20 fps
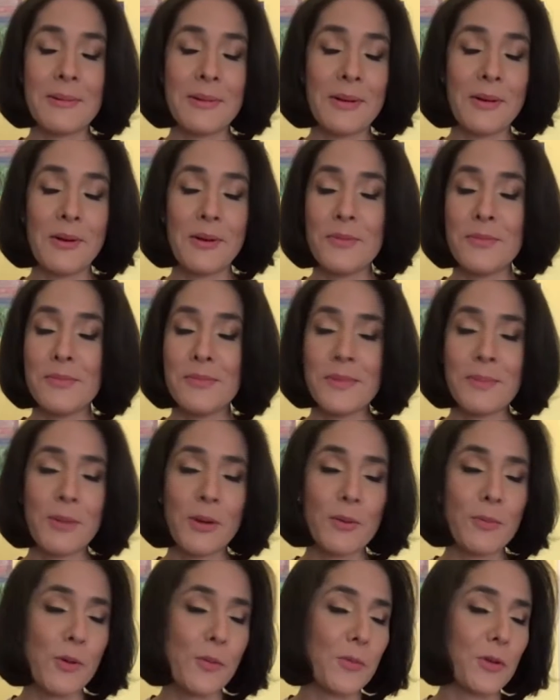con mi
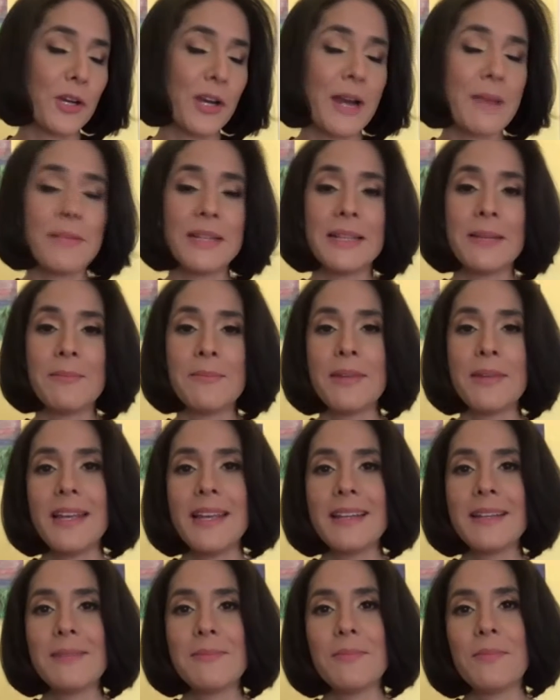propio programa también.